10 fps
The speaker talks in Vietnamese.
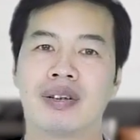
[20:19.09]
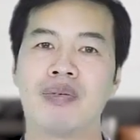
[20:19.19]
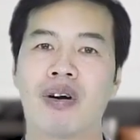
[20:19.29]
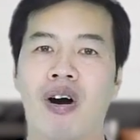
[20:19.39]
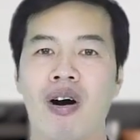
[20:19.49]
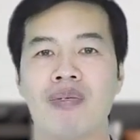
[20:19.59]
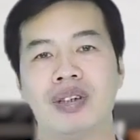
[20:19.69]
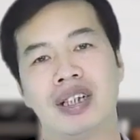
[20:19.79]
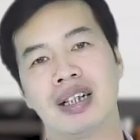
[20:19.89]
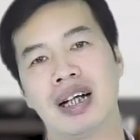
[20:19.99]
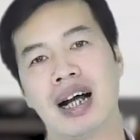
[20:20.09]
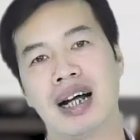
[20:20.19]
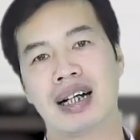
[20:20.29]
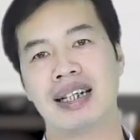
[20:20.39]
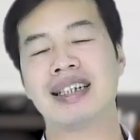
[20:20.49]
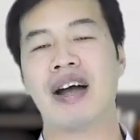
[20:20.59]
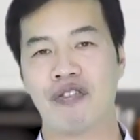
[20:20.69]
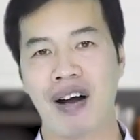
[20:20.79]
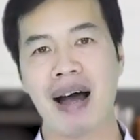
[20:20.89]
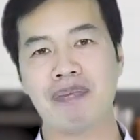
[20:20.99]
cũng có những à, cái
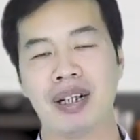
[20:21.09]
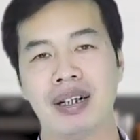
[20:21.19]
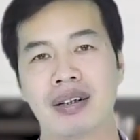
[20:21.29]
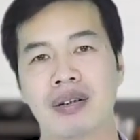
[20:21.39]
giải pháp